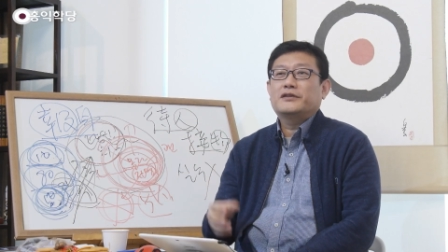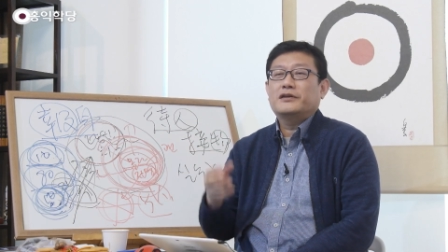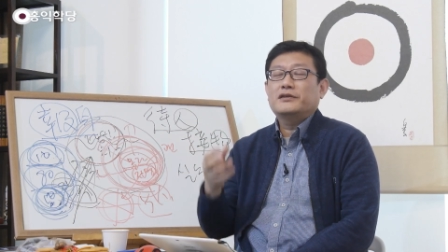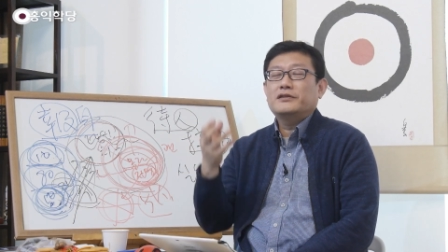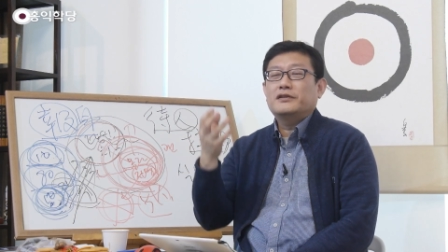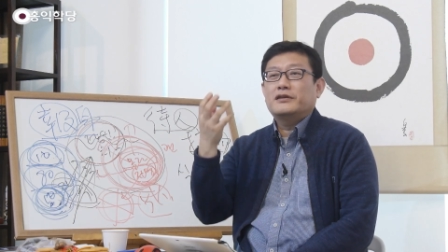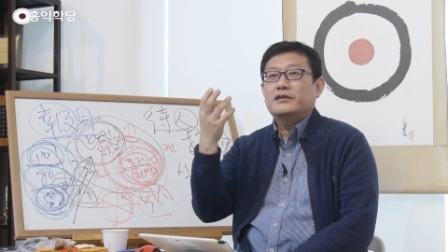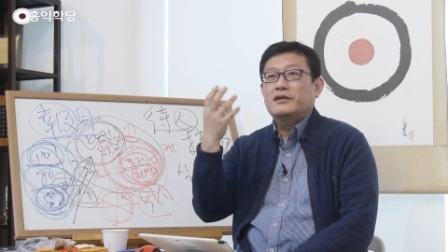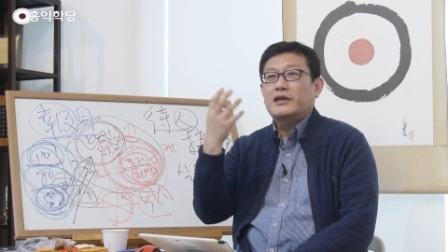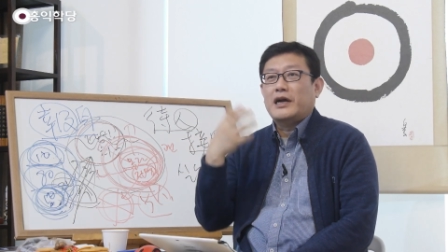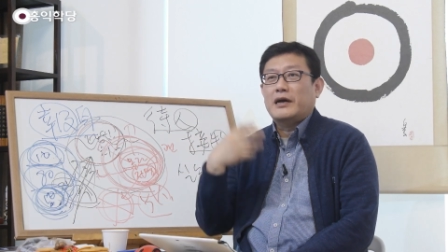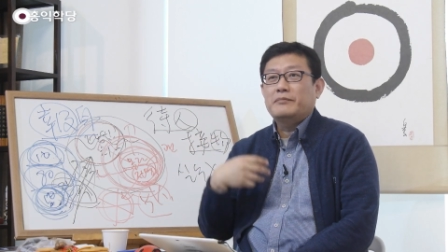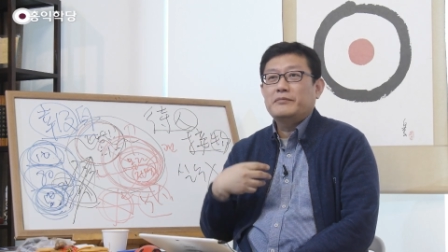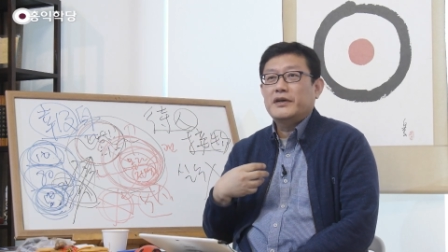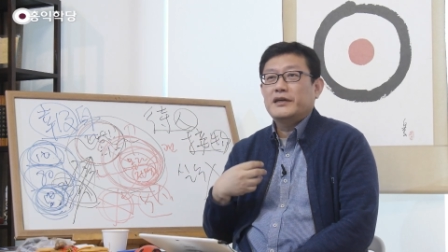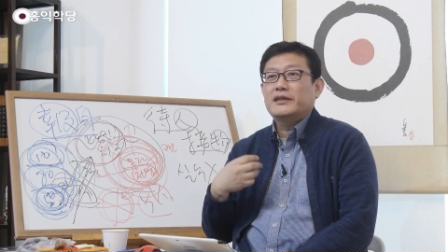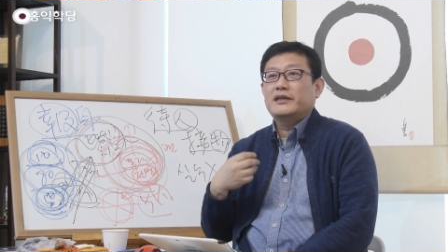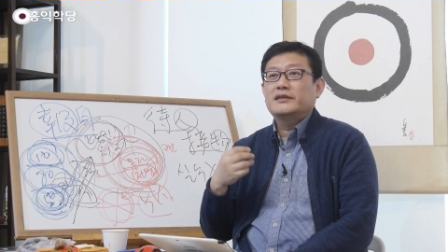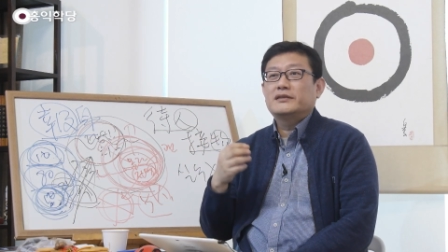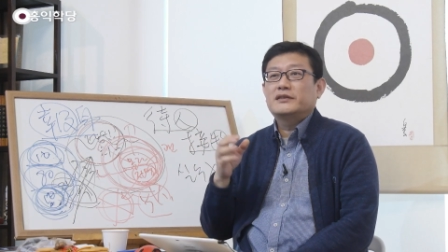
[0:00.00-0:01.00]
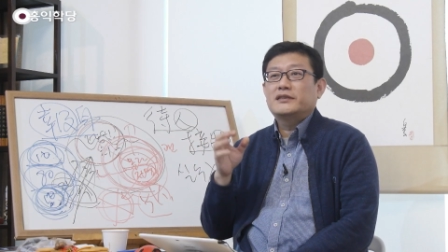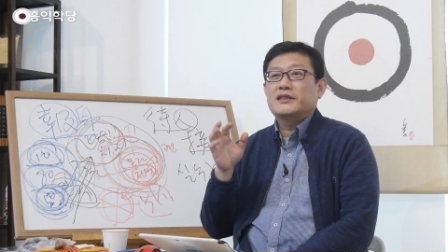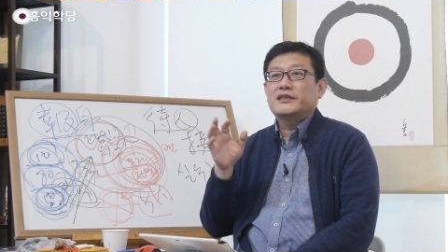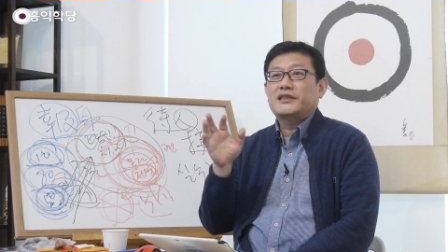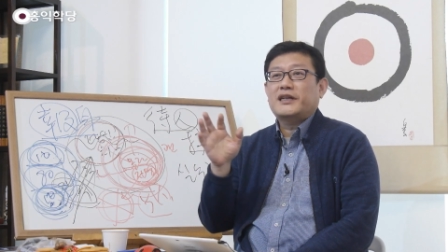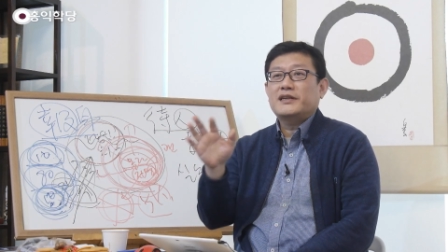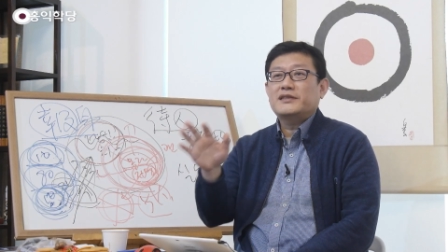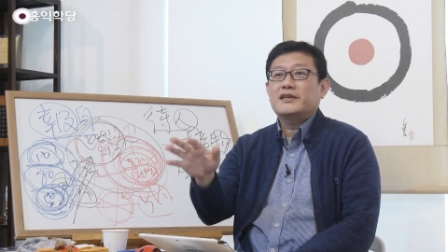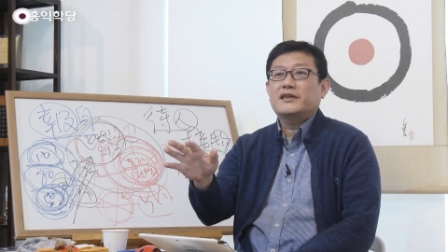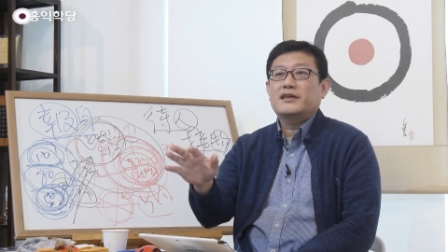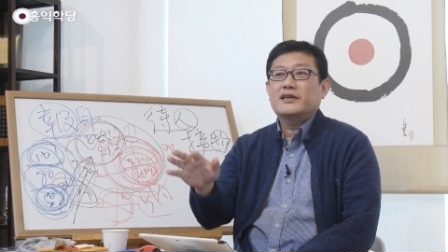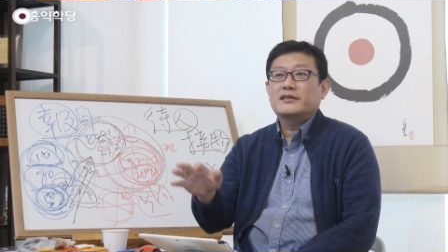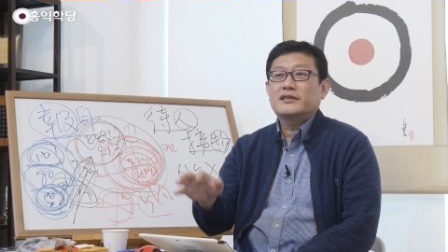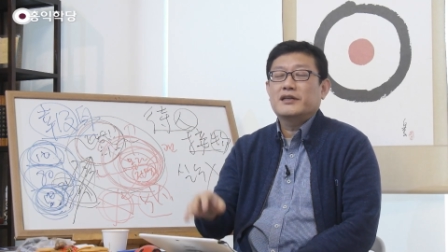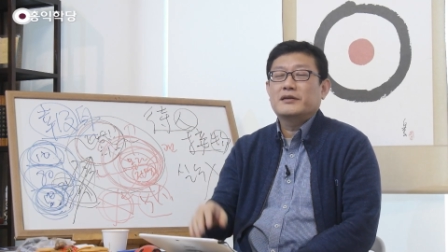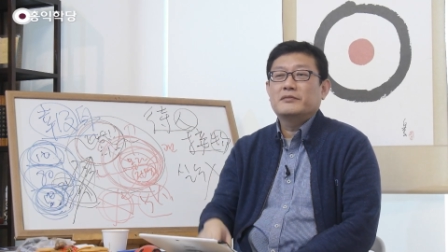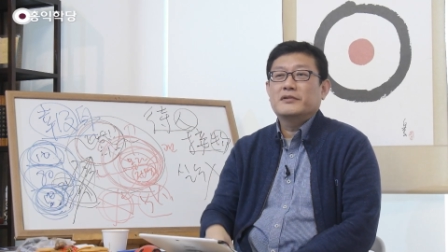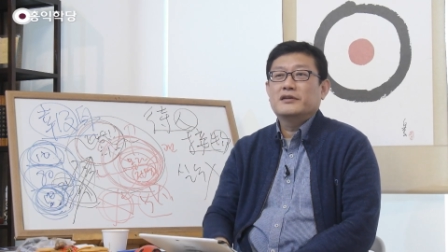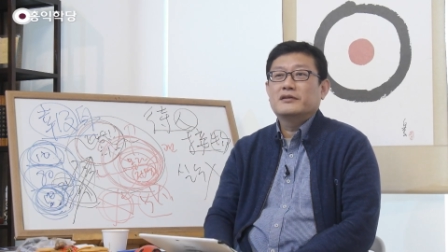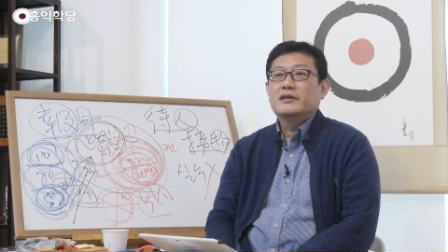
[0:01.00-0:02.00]
성령을 안 받았는데
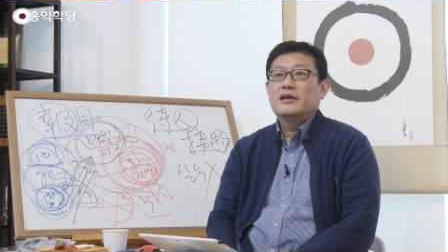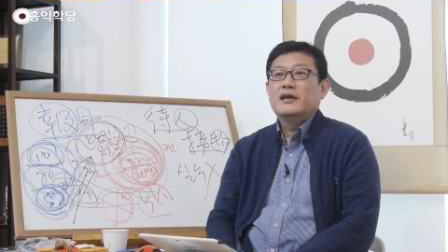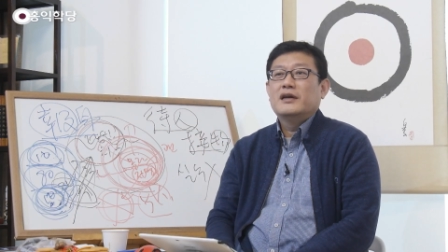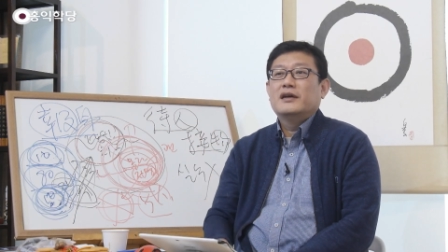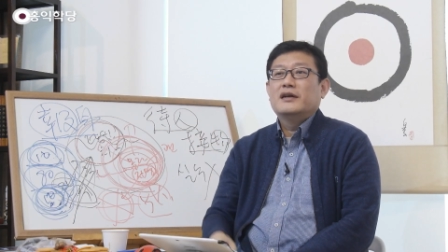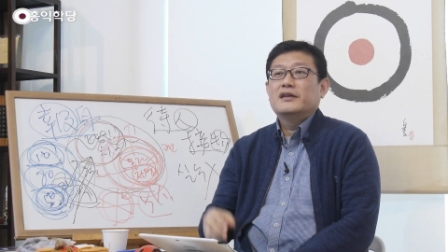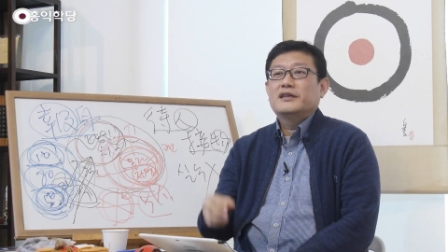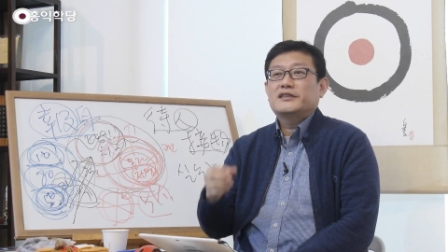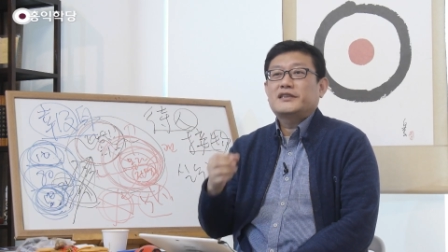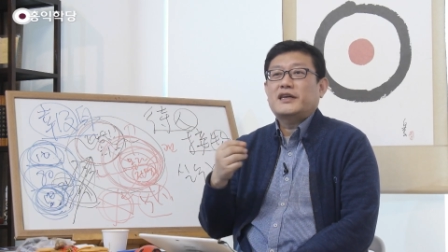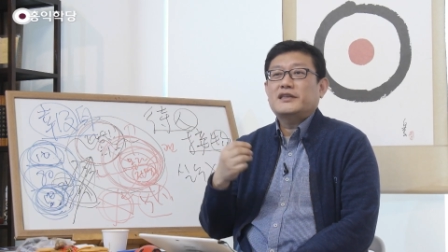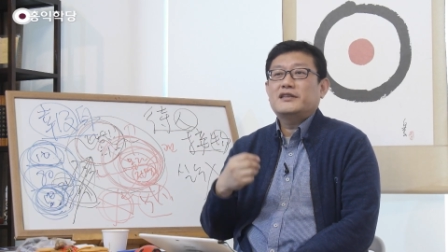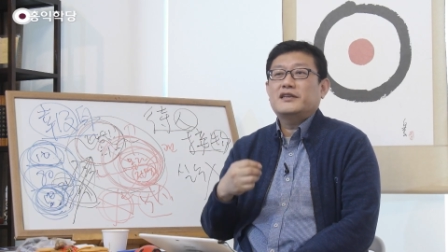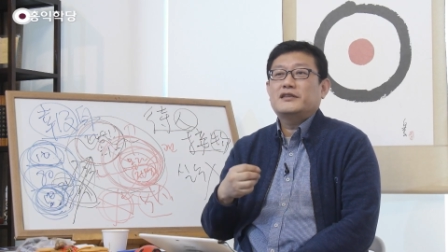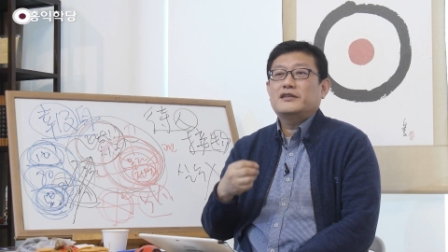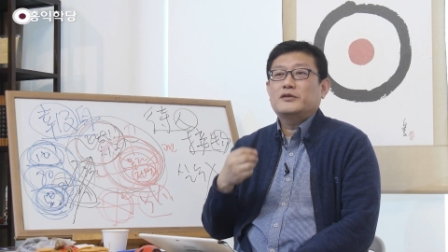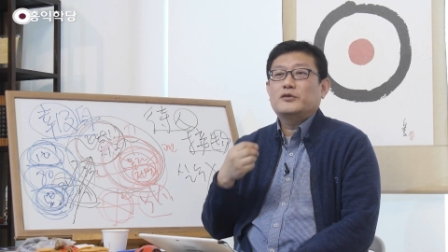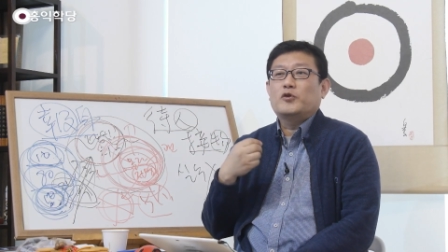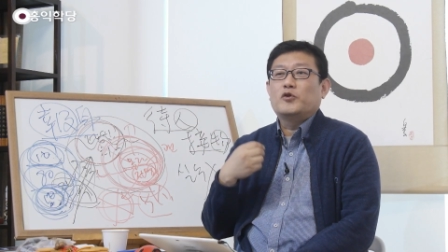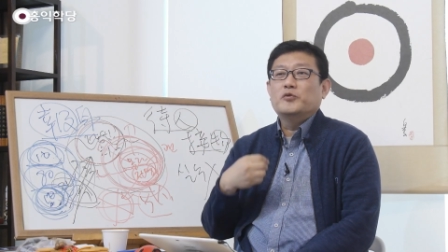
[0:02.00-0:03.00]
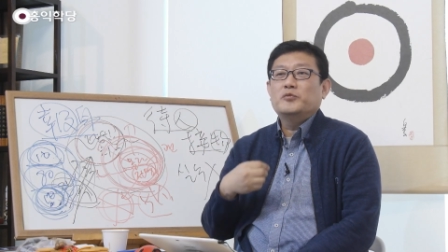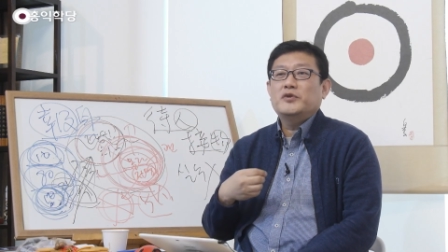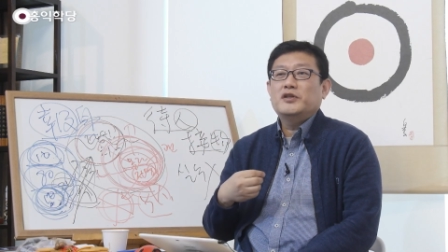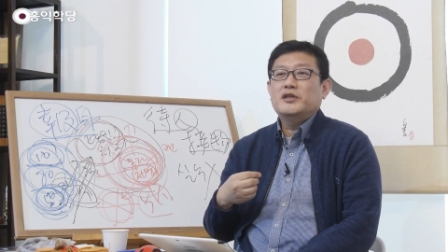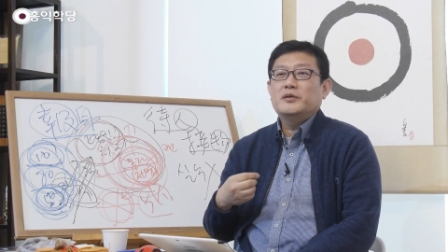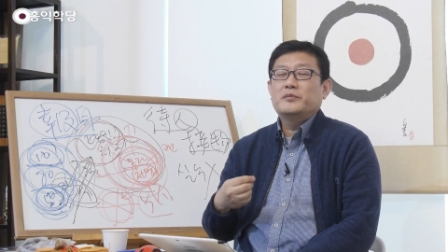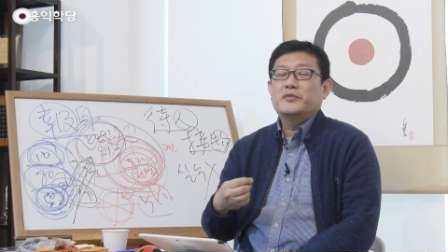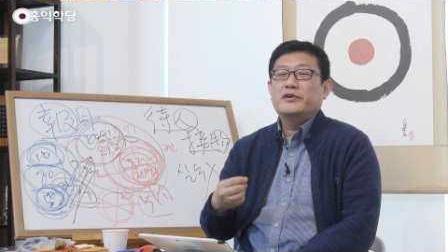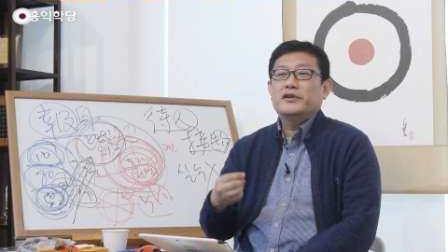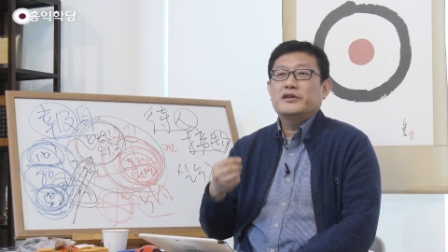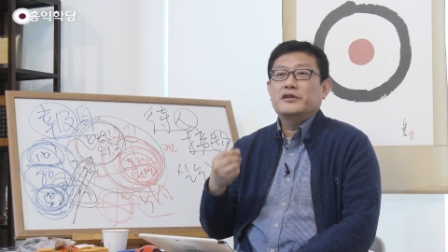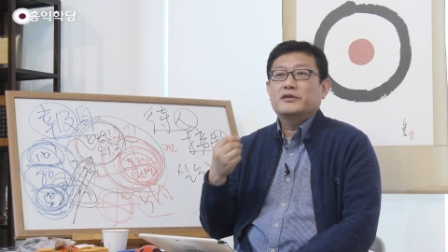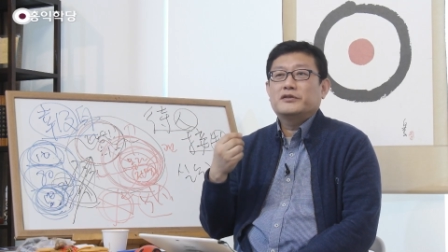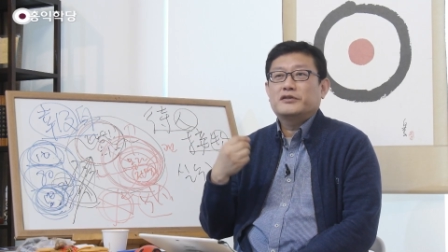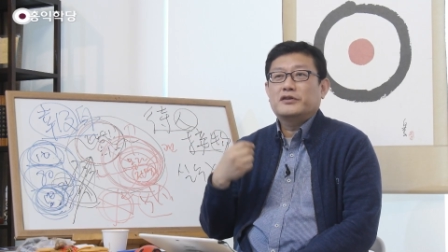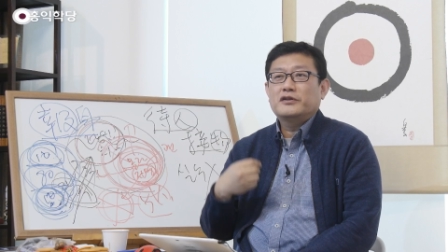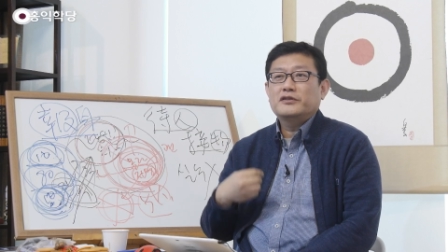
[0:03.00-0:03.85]
사제가 되면, 사제들 고민이 뭐예요?